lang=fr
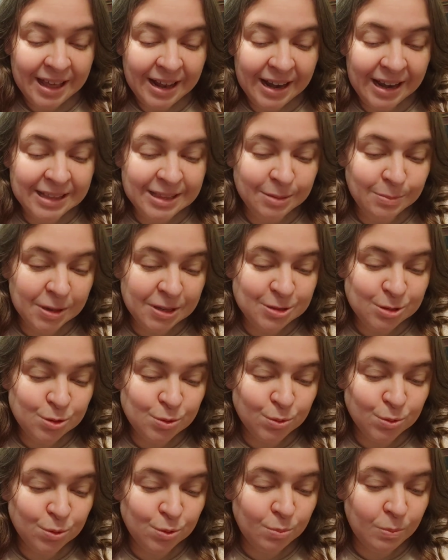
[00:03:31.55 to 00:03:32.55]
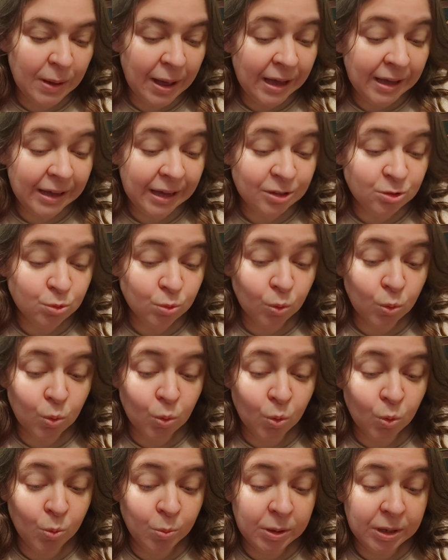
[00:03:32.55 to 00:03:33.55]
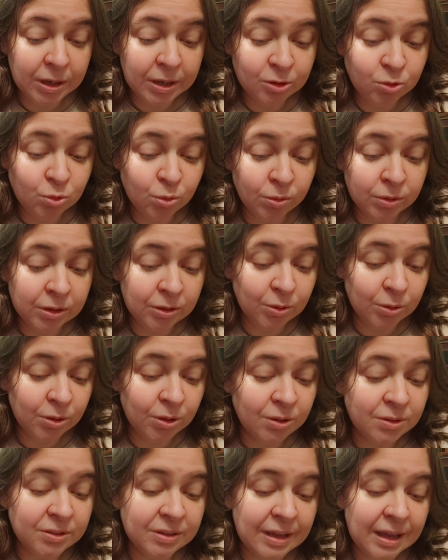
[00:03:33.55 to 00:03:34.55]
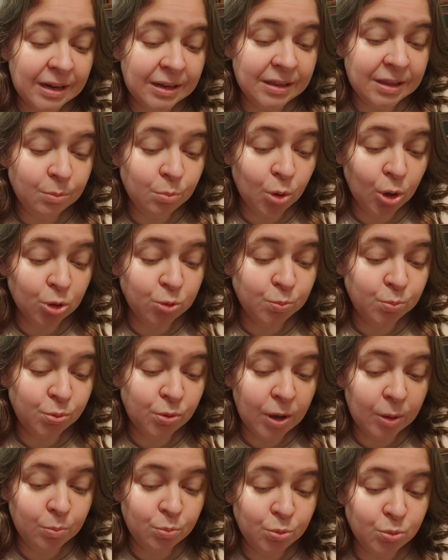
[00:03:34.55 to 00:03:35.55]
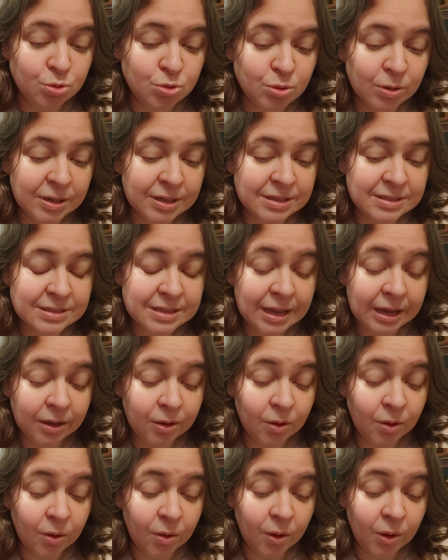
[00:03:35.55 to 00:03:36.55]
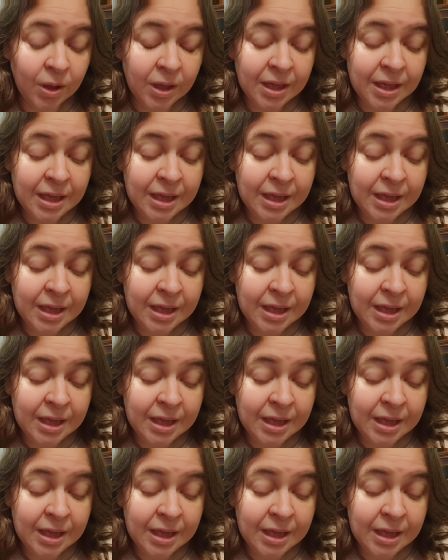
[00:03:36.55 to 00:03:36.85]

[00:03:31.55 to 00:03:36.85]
L'animation du bar est à son comble et les tournées de cocktails débordent peu à peu sur l'extérieur.